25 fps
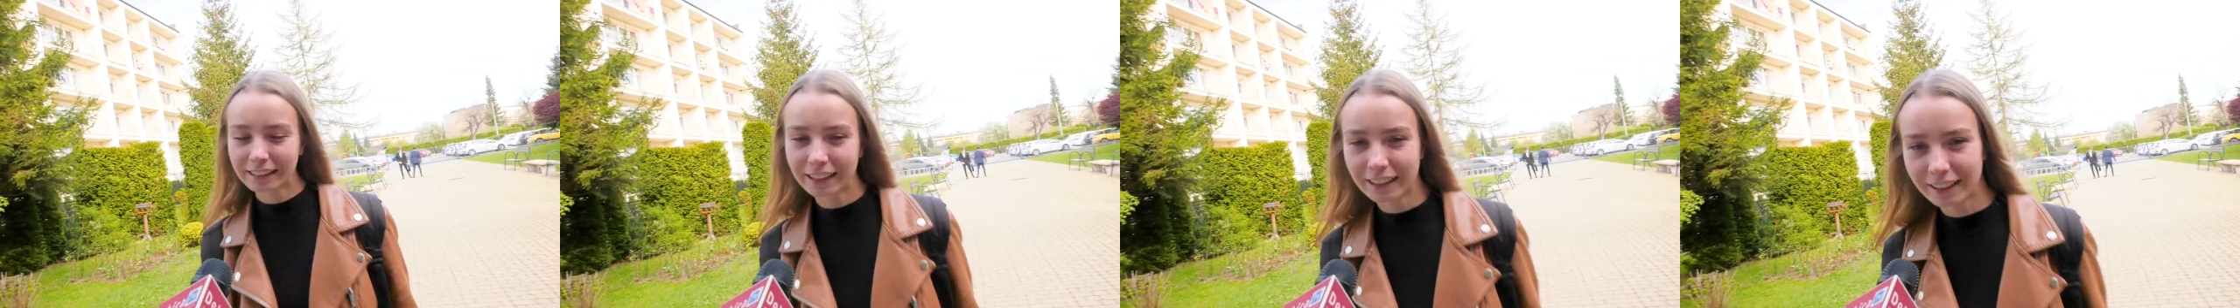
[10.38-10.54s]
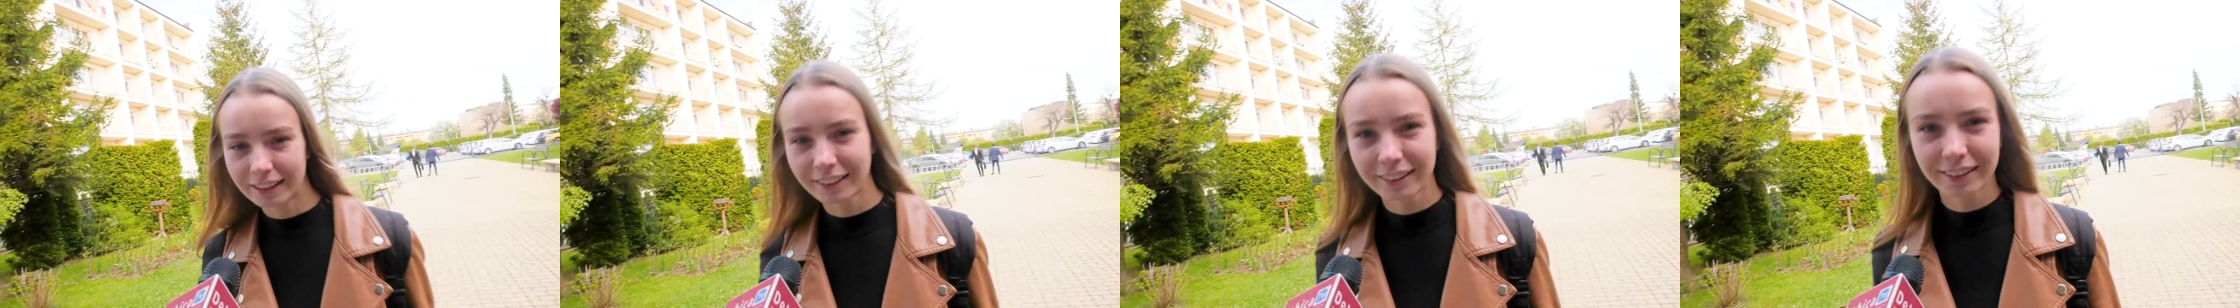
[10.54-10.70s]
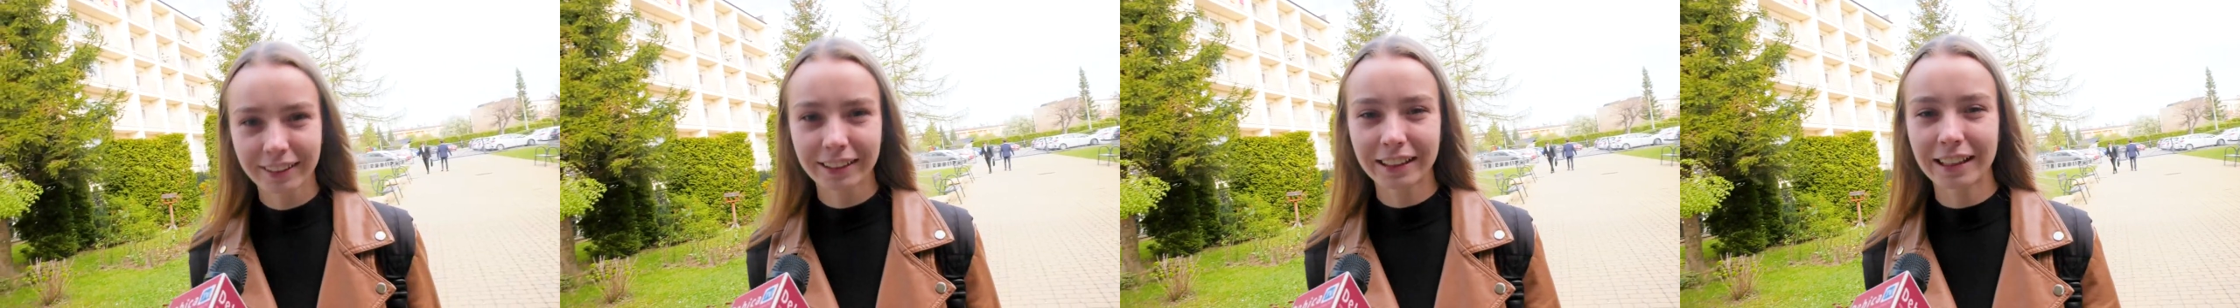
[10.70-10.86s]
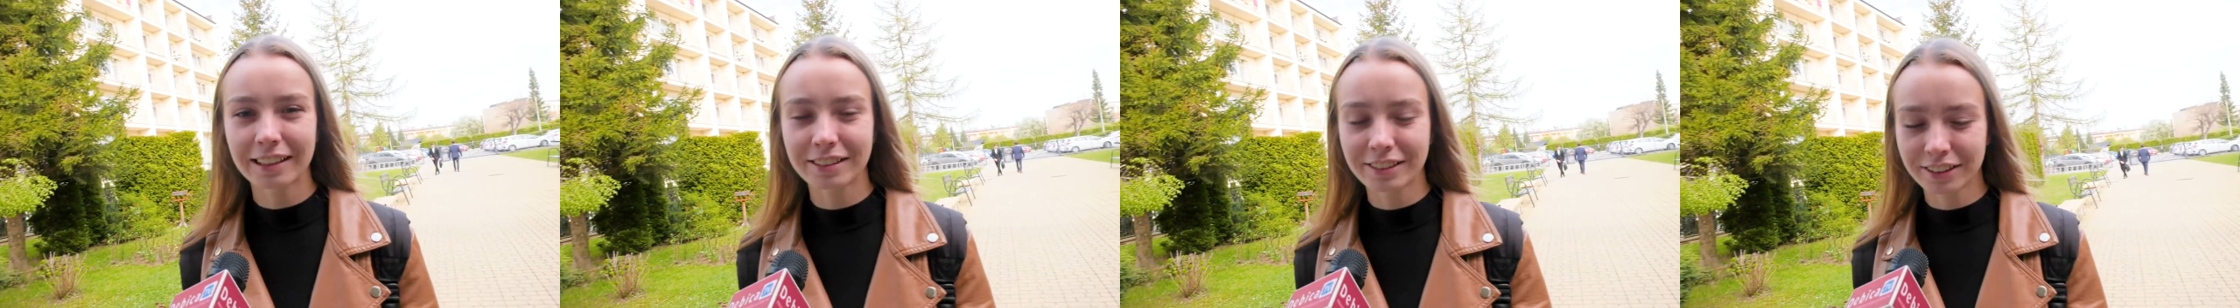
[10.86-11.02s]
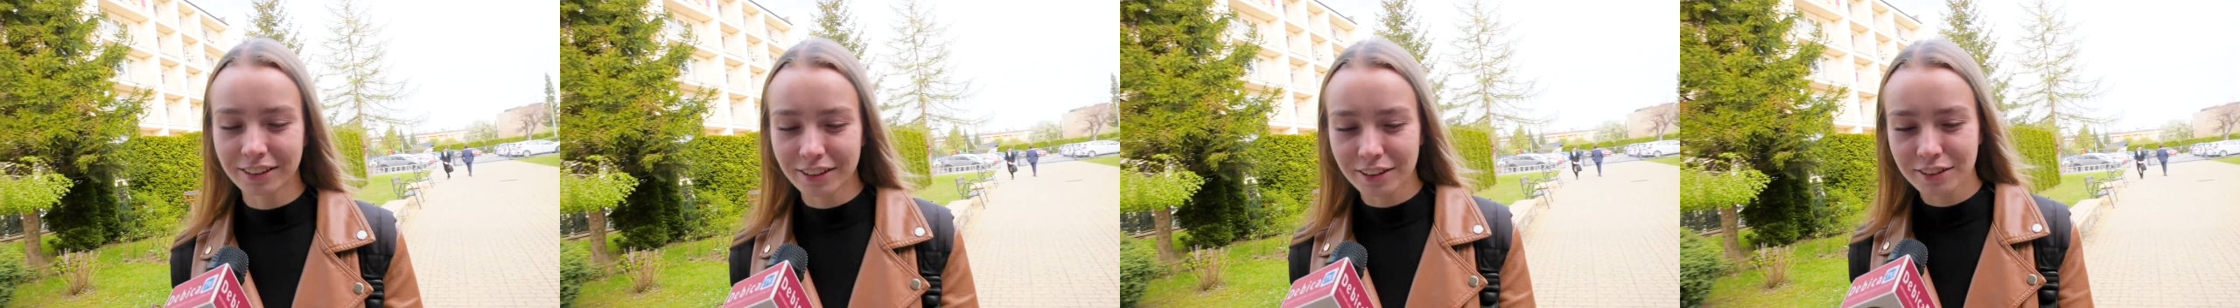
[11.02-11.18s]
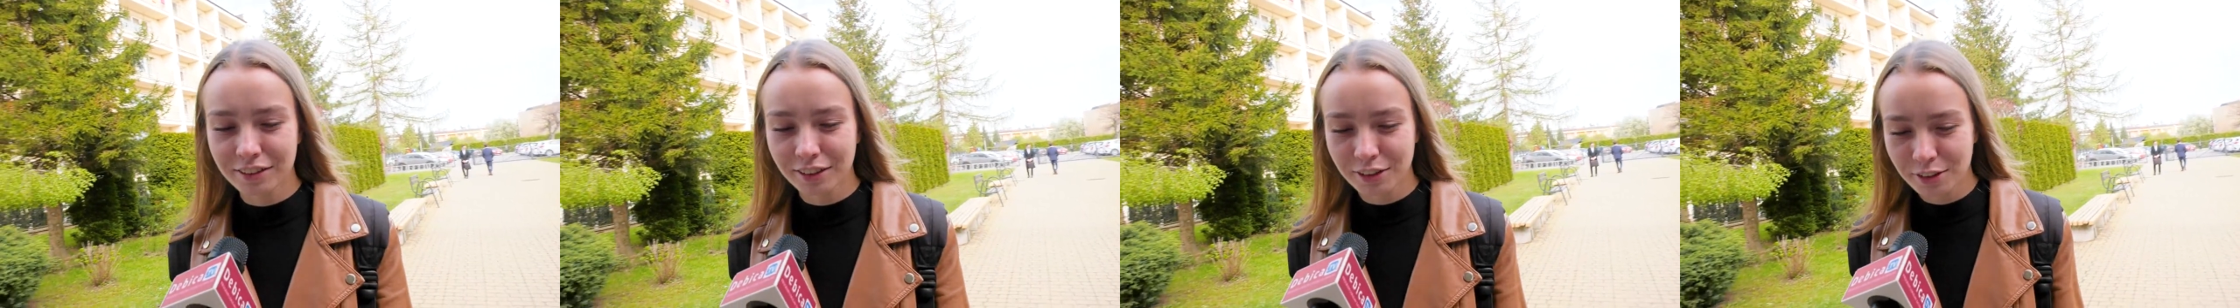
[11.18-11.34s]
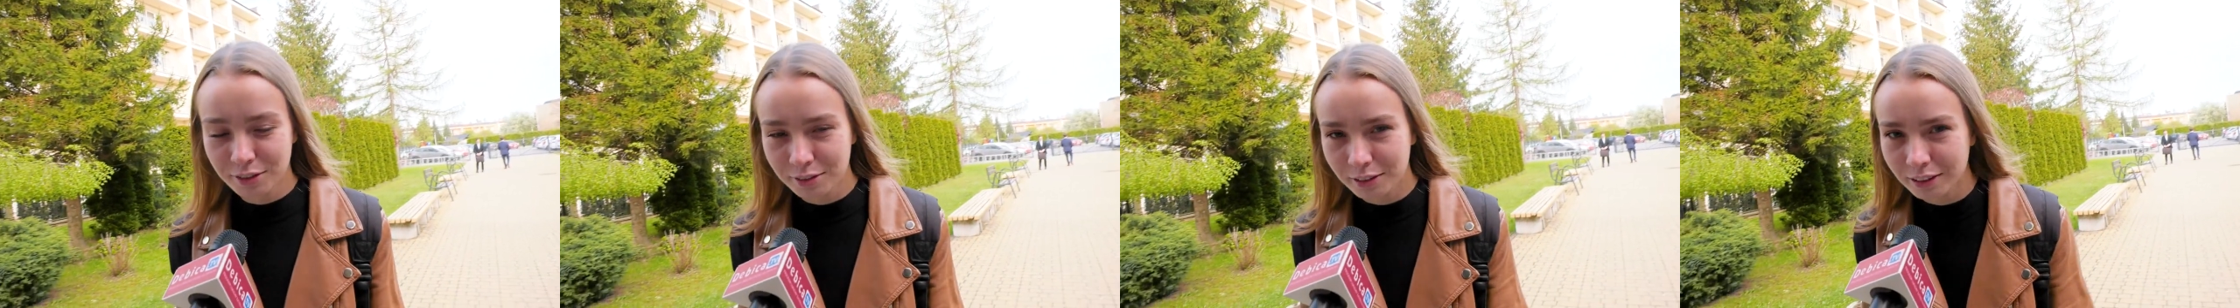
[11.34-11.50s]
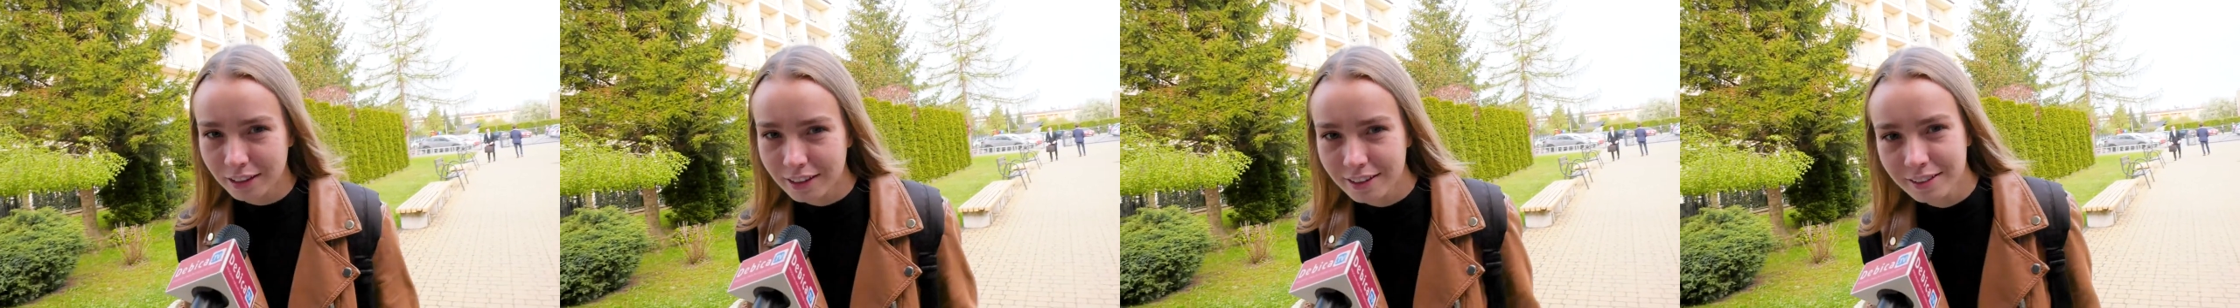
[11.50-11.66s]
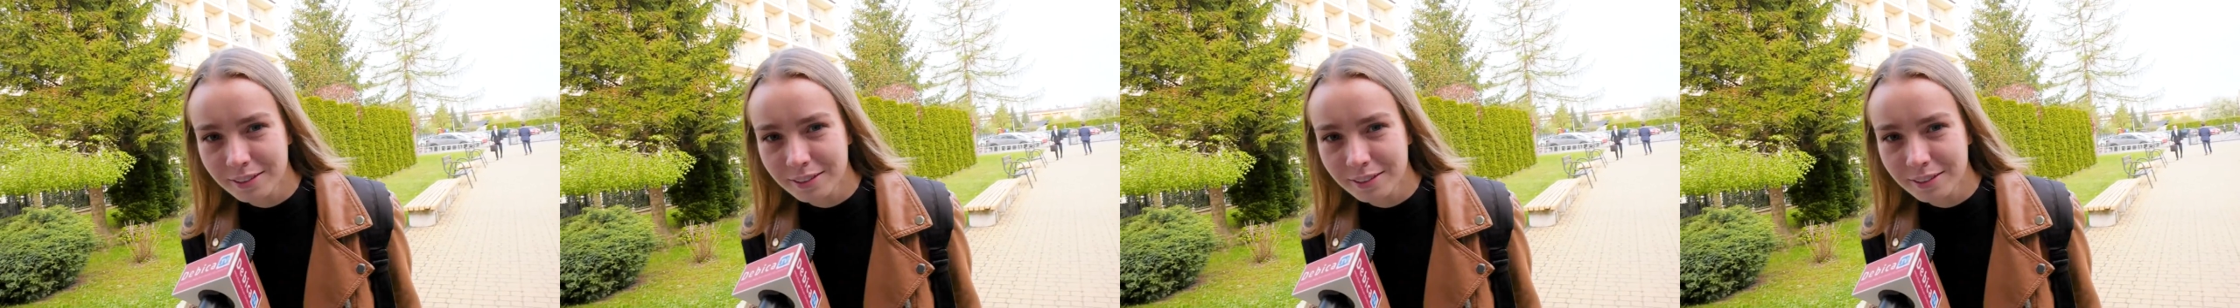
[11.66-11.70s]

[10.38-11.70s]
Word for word: Nie, ja się nie stresuję,